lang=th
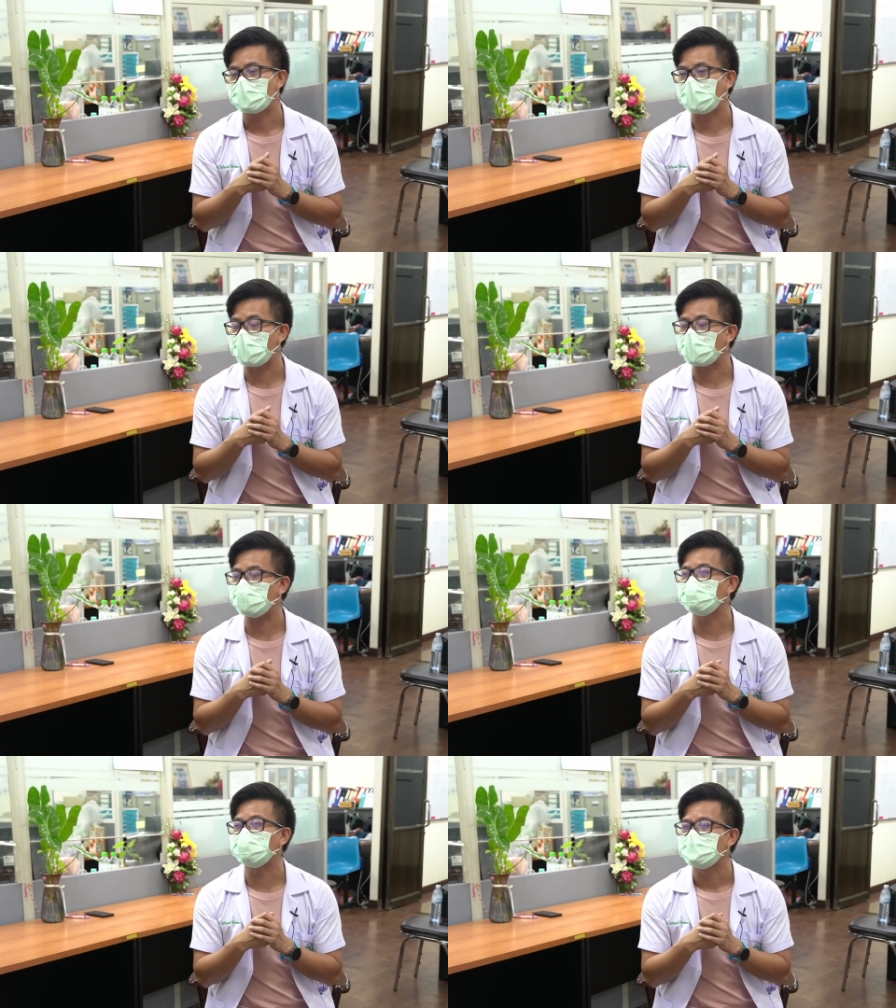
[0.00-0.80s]
การ
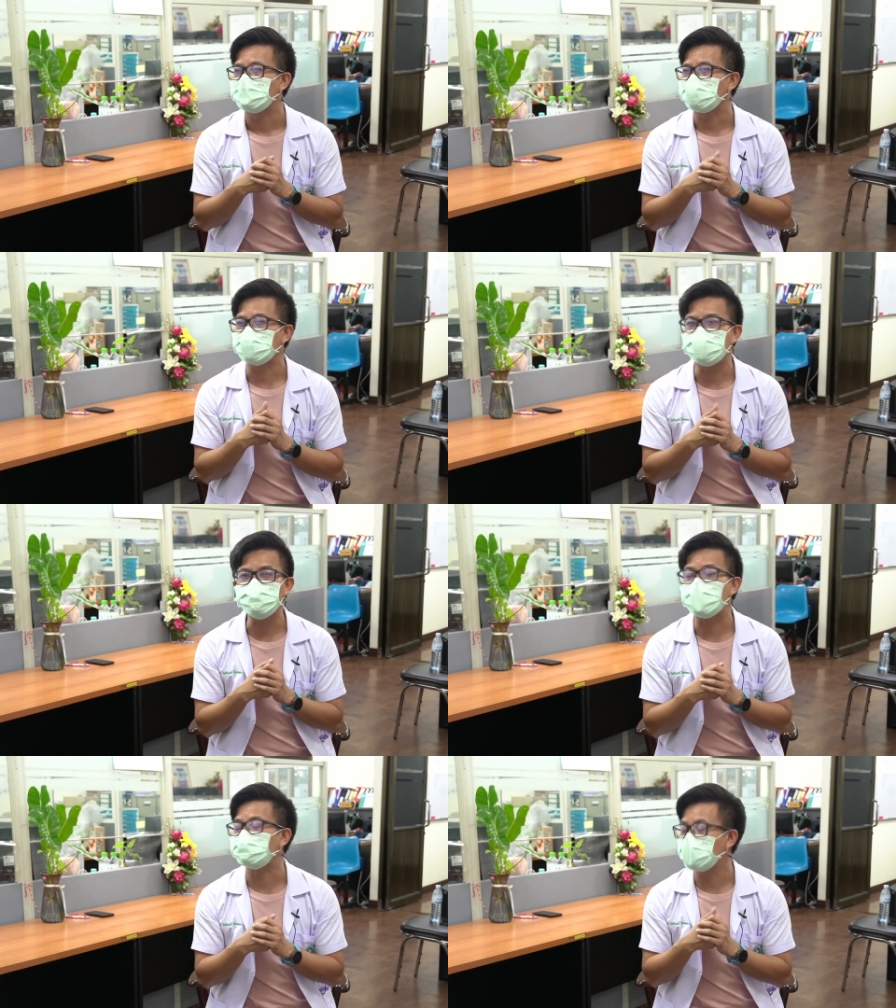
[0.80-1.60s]
ใช้ชีวิ
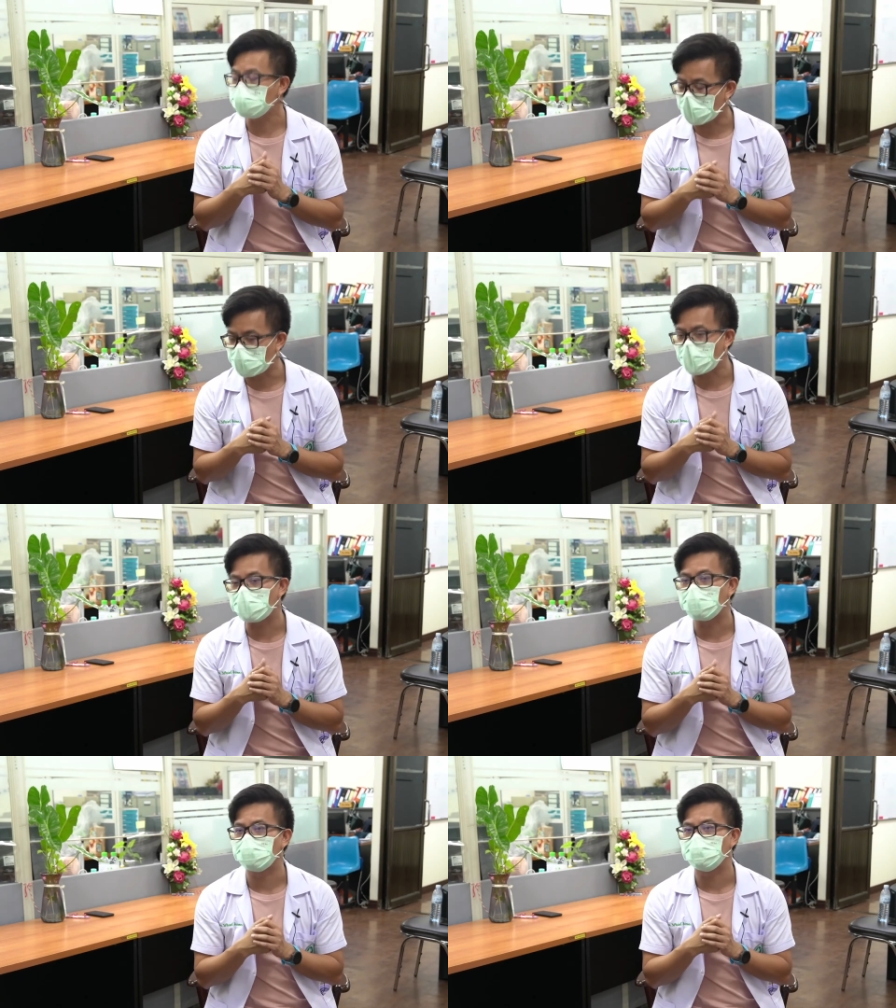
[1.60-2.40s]
ตแบบ new normal